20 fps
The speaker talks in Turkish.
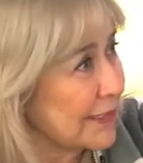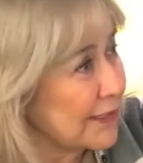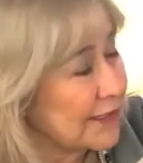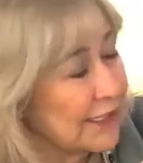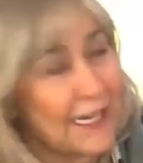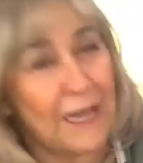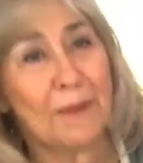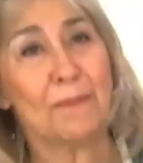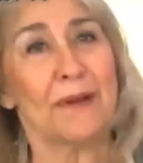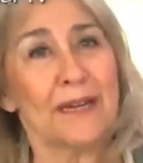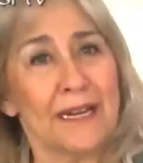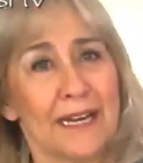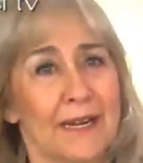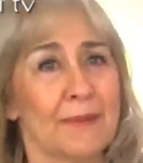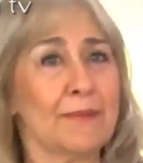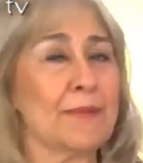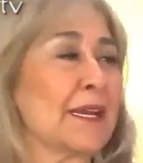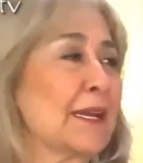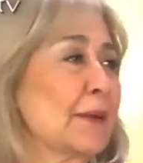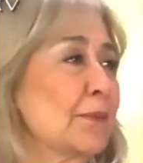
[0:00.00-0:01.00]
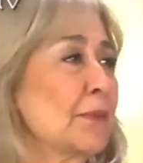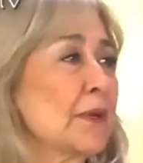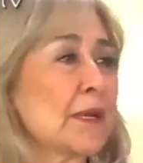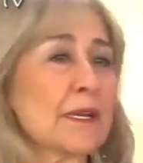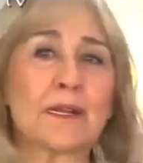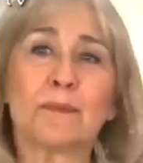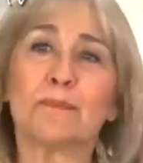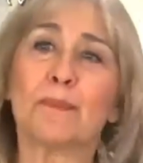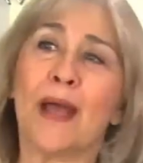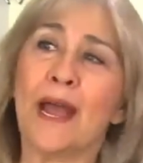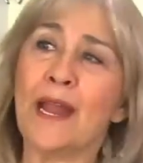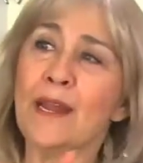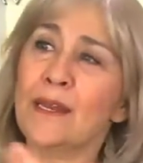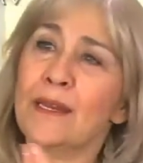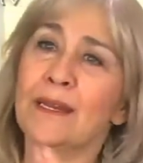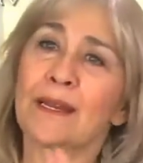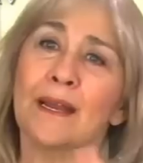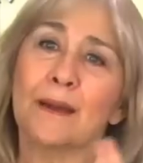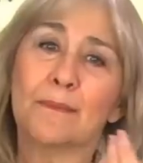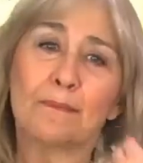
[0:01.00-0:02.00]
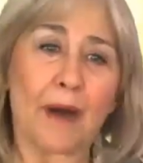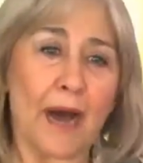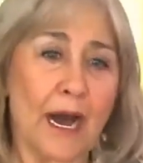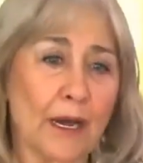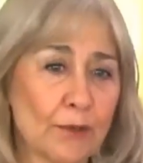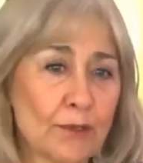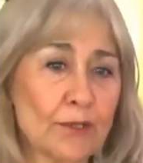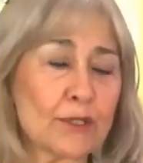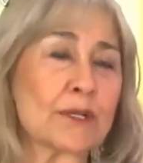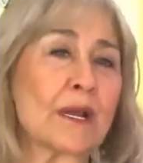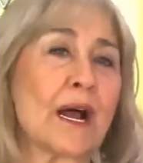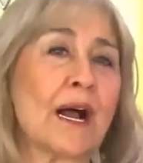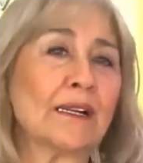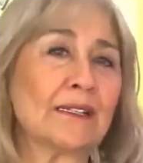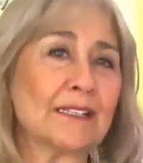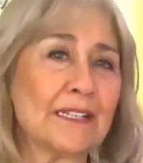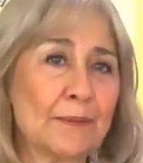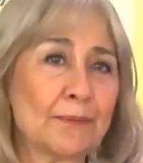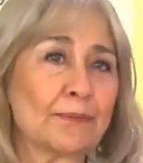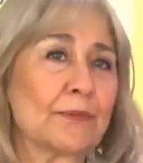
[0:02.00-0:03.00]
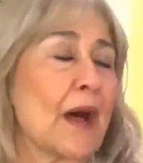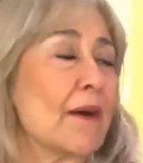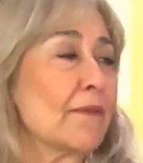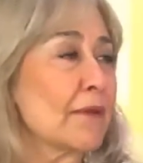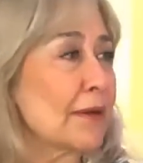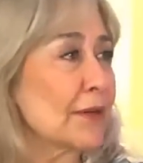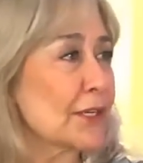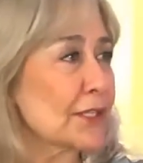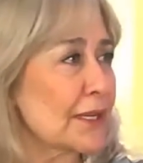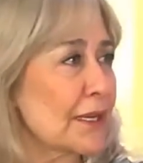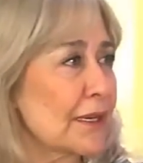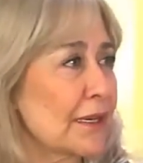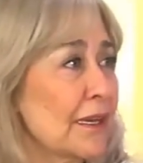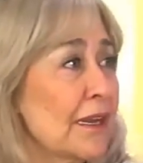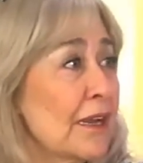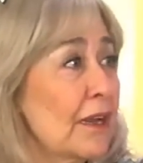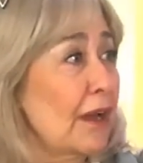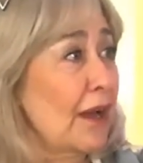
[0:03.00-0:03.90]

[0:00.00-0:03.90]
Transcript: Diyebilir miyim ben maruz kaldığım davranışları